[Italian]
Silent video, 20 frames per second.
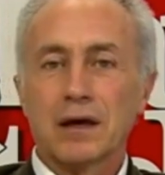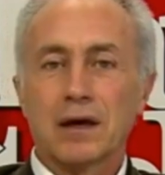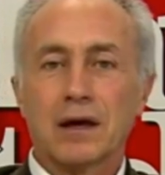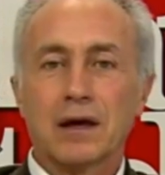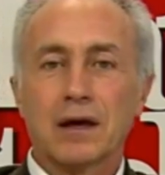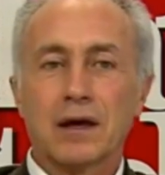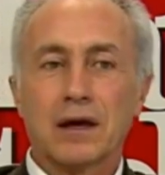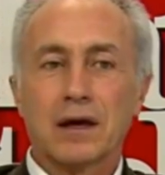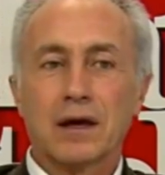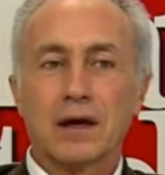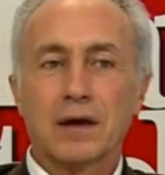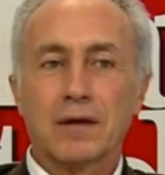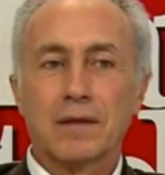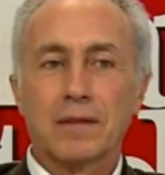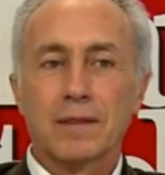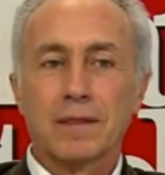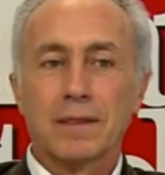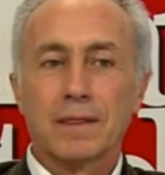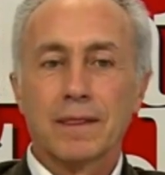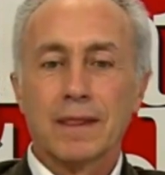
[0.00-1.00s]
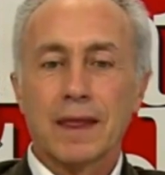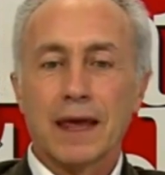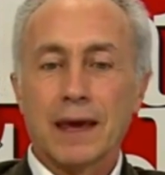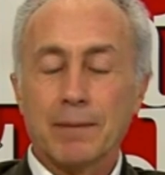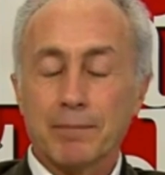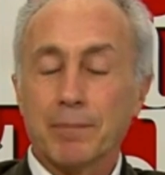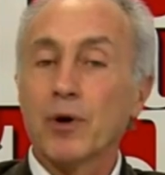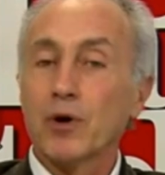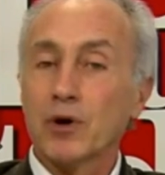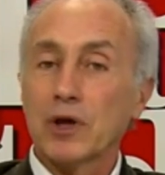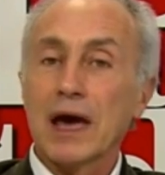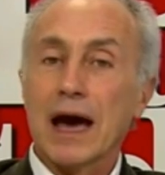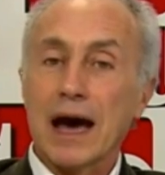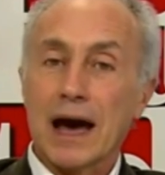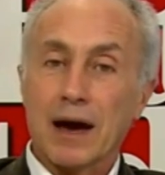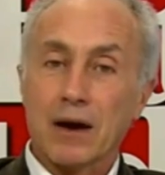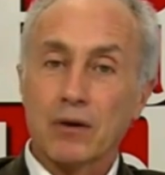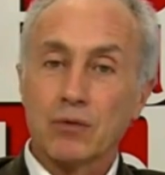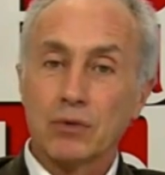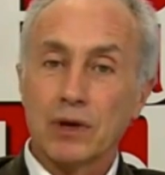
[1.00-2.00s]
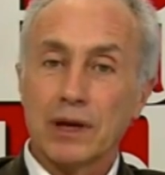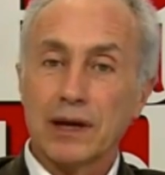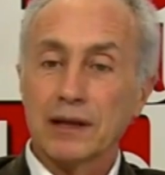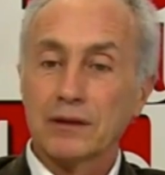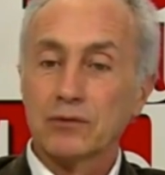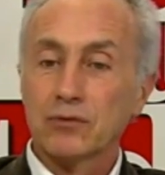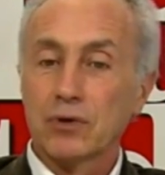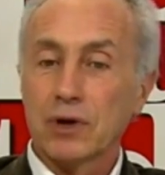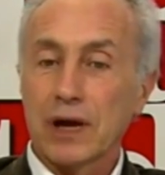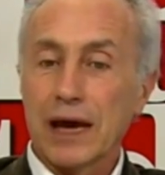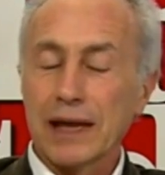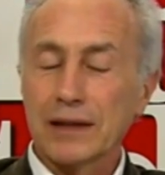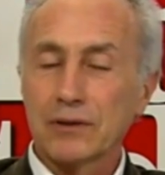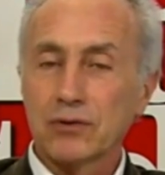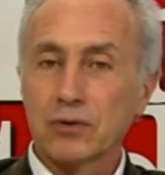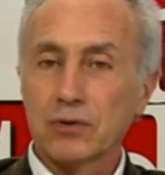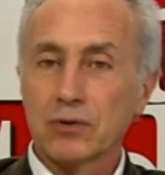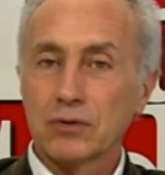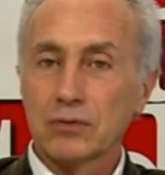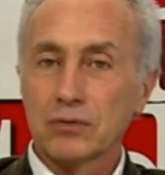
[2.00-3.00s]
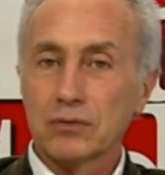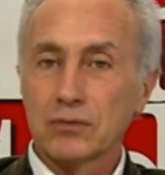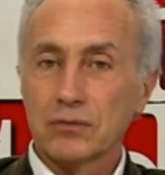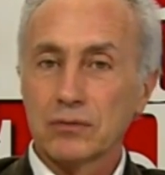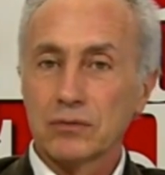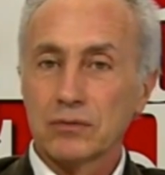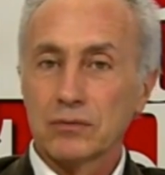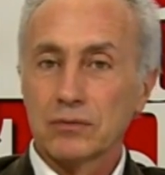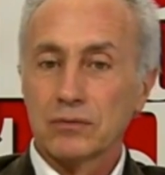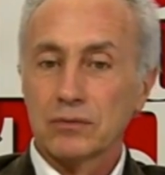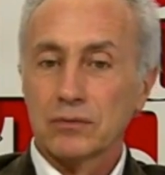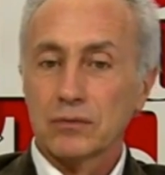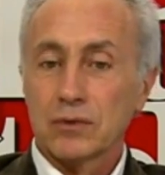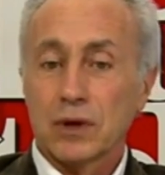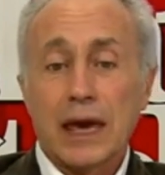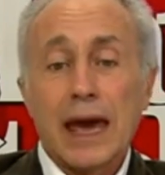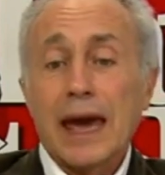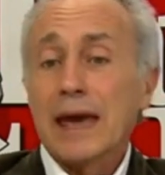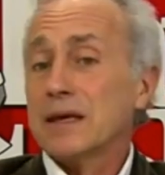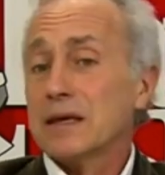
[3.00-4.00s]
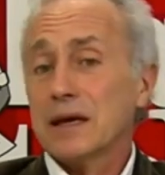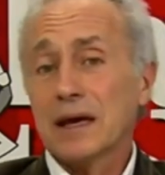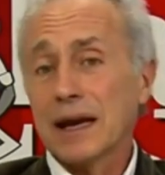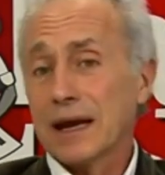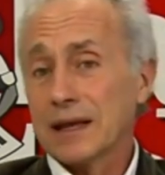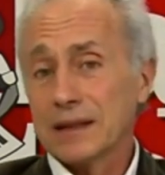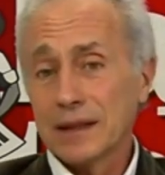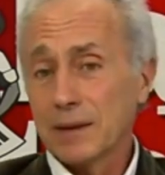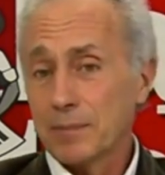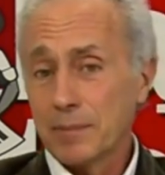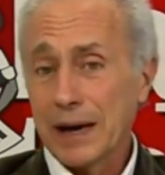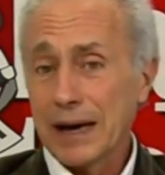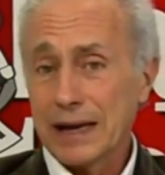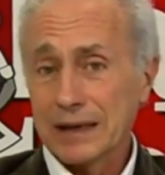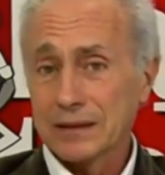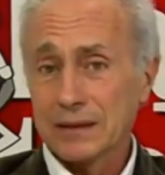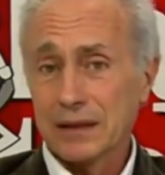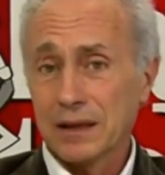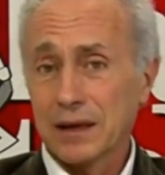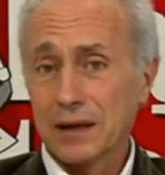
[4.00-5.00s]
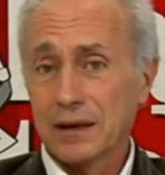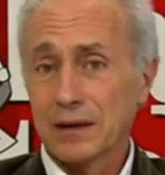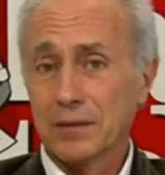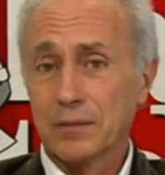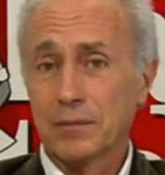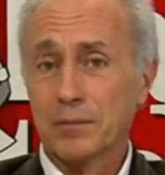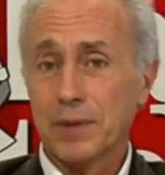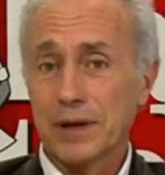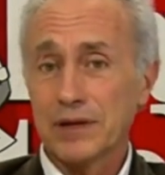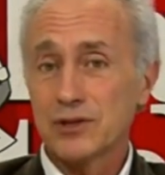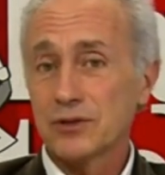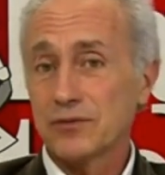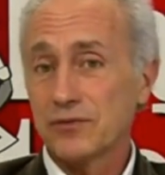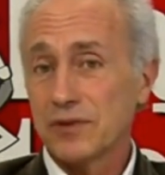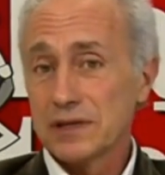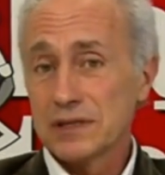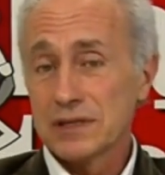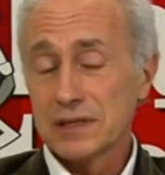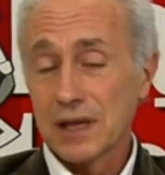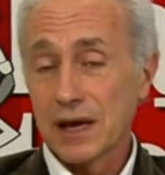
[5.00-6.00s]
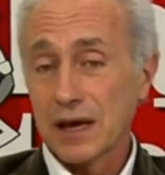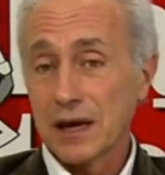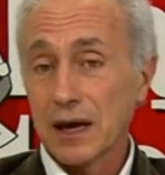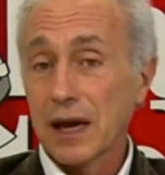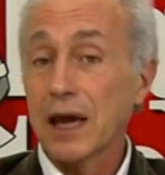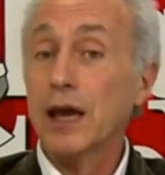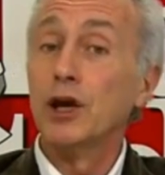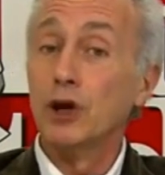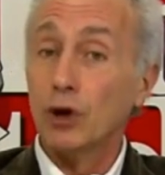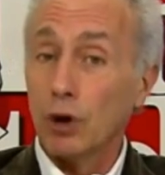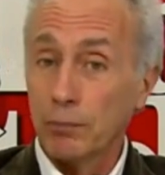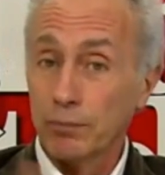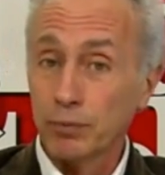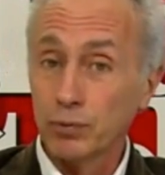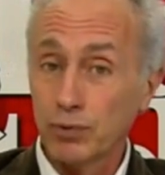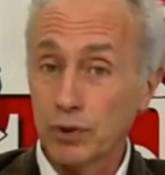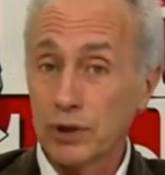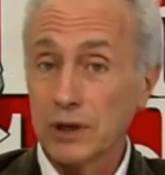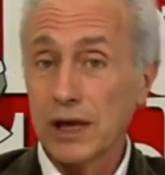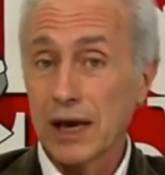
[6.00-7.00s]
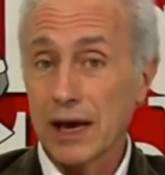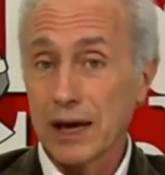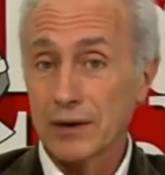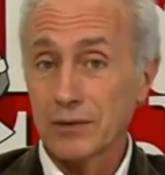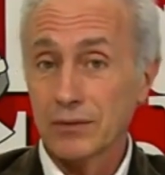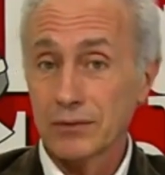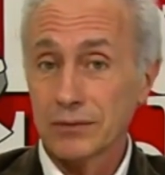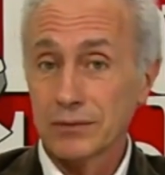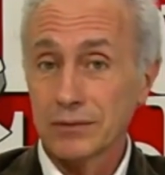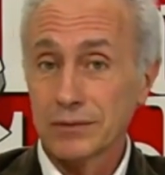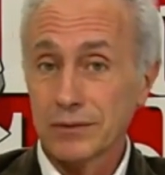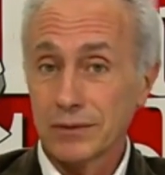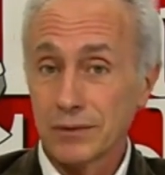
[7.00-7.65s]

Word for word: eh, e poi ha un elettorato che è in grande parte pacifista e non putiniano.